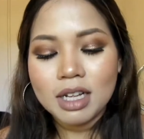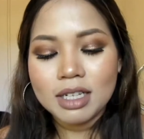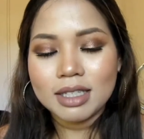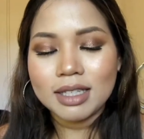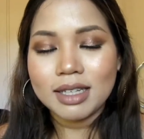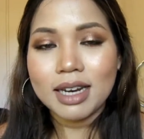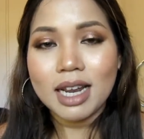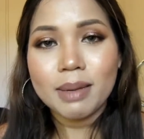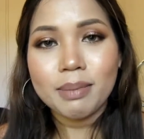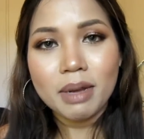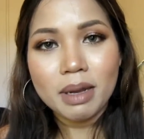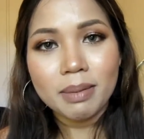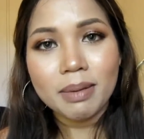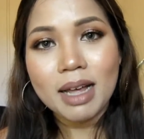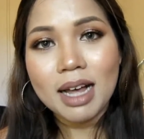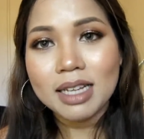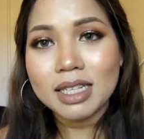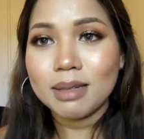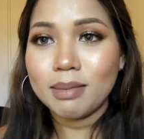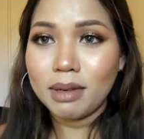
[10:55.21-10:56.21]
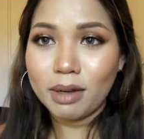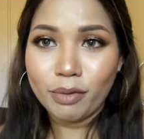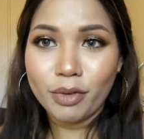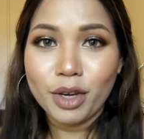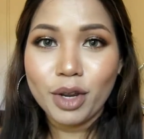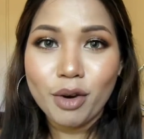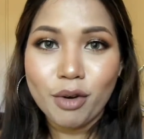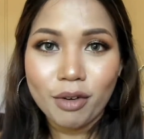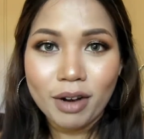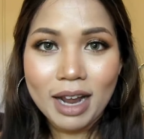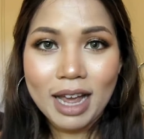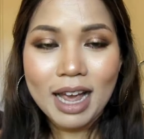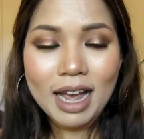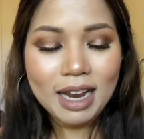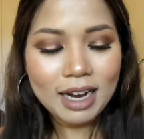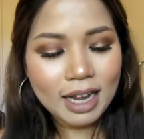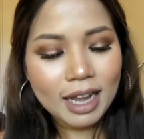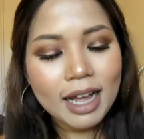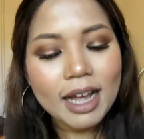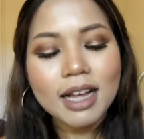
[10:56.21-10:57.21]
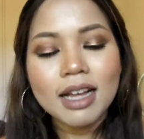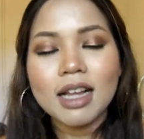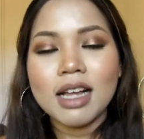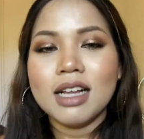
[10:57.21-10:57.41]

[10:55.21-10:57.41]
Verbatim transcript: จะได้ไม่พลาดสำหรับวิดีโอหน้านะคะ